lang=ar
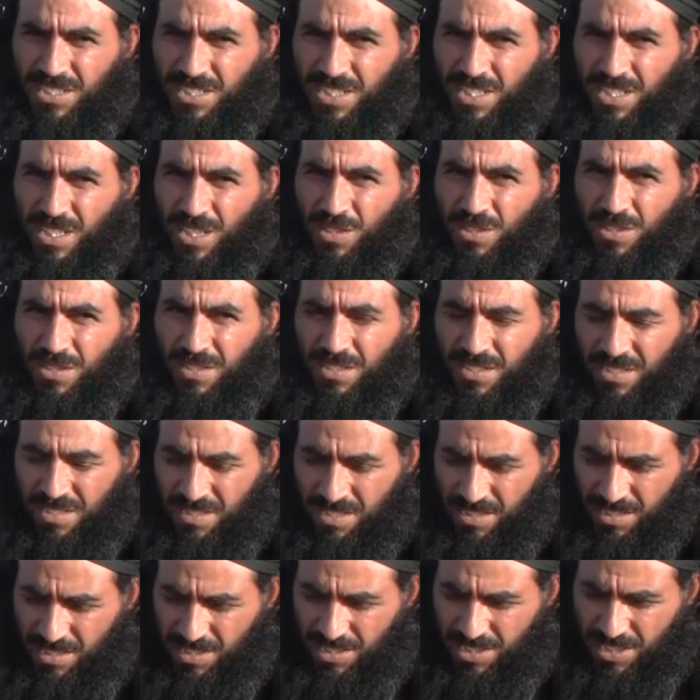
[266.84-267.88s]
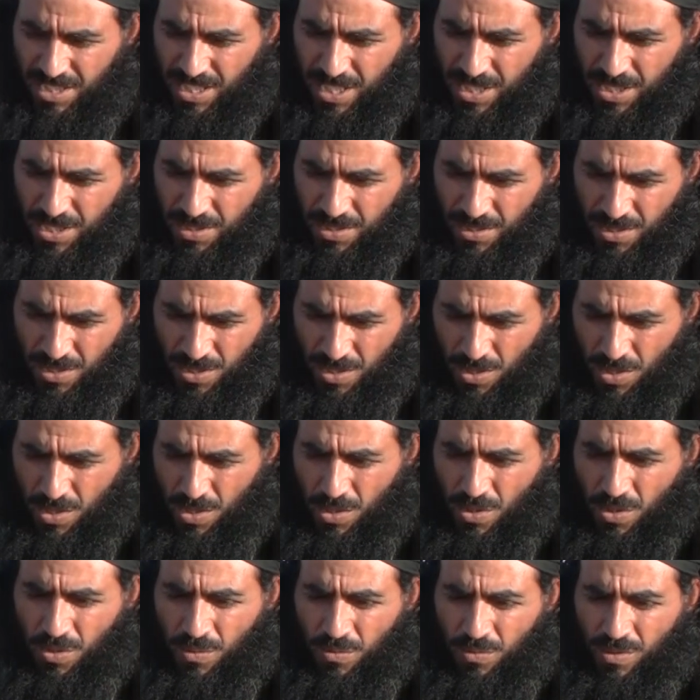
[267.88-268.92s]
سلل غذائي
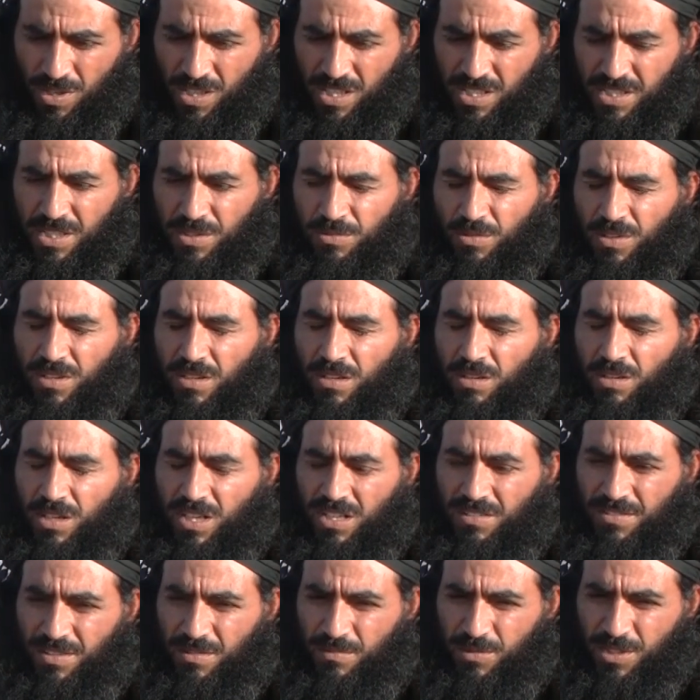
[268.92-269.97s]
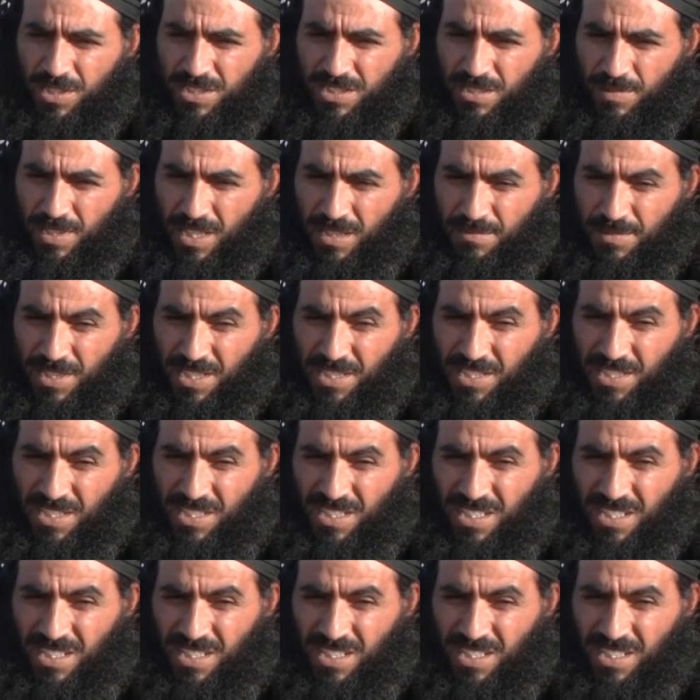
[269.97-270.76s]
وحاليا وقفت منظمة العمل